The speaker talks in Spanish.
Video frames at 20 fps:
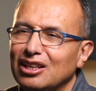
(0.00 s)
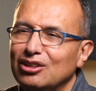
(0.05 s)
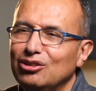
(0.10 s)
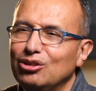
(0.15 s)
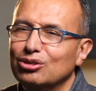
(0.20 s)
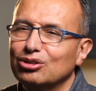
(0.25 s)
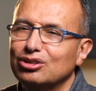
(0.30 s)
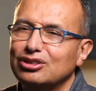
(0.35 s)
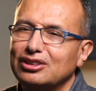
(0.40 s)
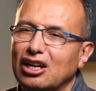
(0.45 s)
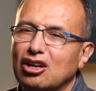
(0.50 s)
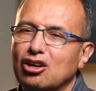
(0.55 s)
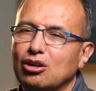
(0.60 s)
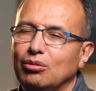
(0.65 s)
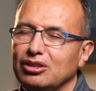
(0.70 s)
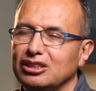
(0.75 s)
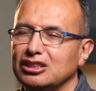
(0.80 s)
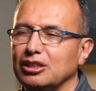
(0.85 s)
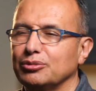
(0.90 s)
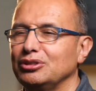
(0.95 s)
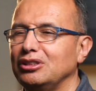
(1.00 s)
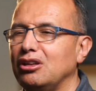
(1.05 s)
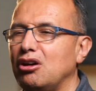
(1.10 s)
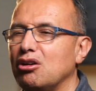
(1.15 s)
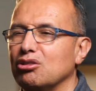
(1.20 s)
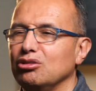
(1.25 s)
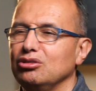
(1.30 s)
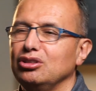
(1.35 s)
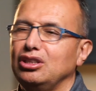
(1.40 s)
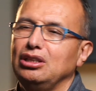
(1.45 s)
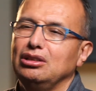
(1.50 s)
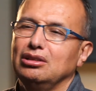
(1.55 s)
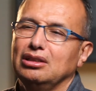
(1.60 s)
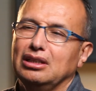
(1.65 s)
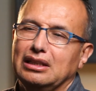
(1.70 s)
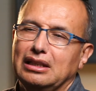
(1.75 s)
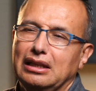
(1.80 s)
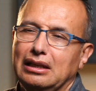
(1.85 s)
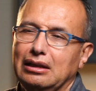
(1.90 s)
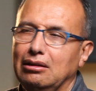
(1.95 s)
Dios no está como decepcionado contigo
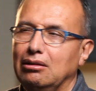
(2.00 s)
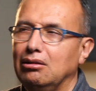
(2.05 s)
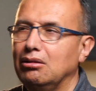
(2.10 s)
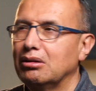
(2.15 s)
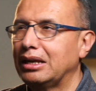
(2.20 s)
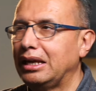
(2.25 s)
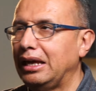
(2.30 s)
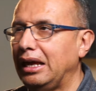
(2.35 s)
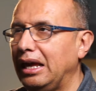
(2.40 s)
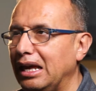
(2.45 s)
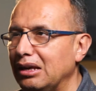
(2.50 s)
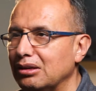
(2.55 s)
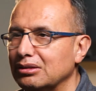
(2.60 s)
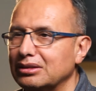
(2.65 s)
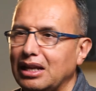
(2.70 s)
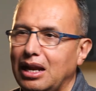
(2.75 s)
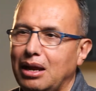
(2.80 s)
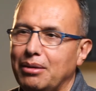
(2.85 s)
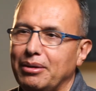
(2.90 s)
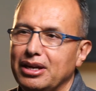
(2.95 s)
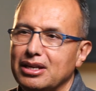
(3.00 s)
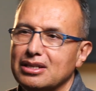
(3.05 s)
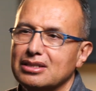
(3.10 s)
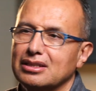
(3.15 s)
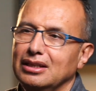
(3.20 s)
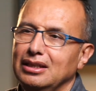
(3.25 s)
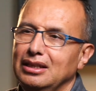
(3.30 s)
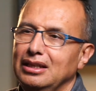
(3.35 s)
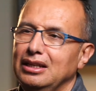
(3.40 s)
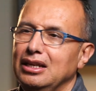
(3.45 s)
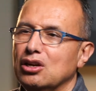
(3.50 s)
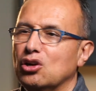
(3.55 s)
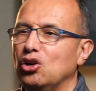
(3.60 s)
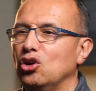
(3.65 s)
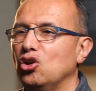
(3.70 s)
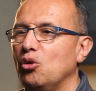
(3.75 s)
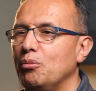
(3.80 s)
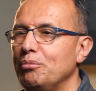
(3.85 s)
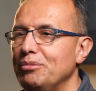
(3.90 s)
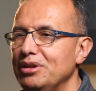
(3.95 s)
de que, ok, otra vez
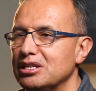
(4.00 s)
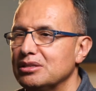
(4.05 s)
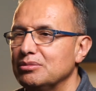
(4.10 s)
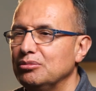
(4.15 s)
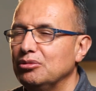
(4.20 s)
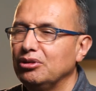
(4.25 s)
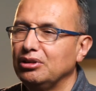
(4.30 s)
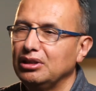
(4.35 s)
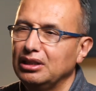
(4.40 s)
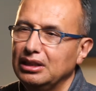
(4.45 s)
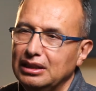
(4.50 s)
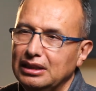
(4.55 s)
con lo mismo.